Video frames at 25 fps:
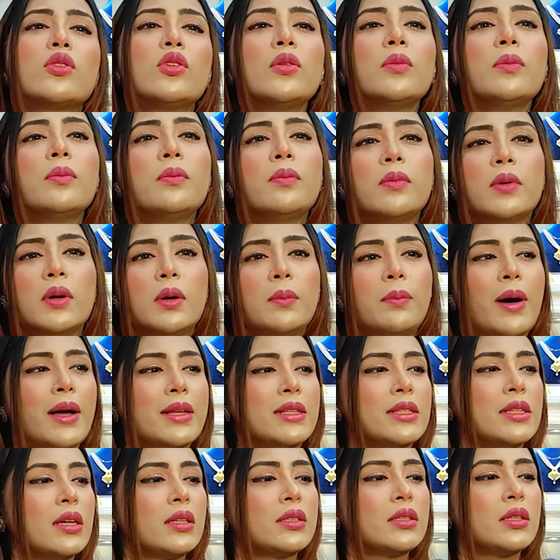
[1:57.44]
খুব
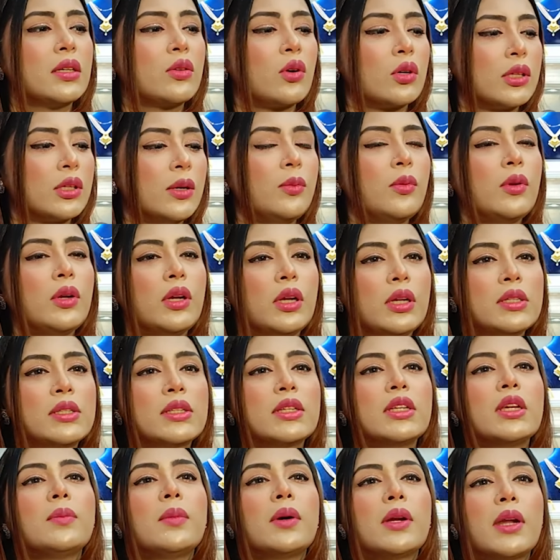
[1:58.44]
বাজে একটা কথা বললেন
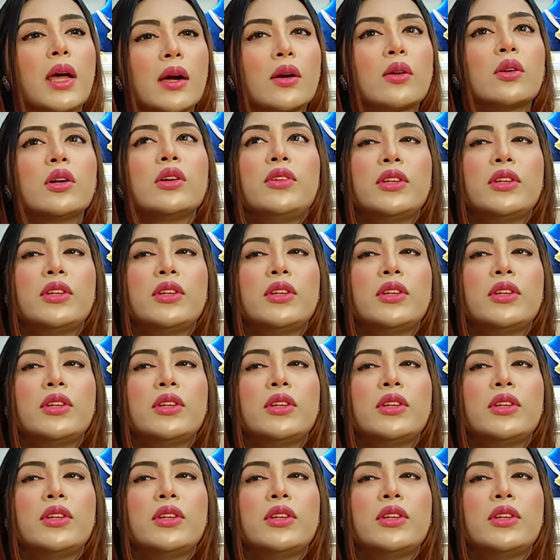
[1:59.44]
সিনেমা না করে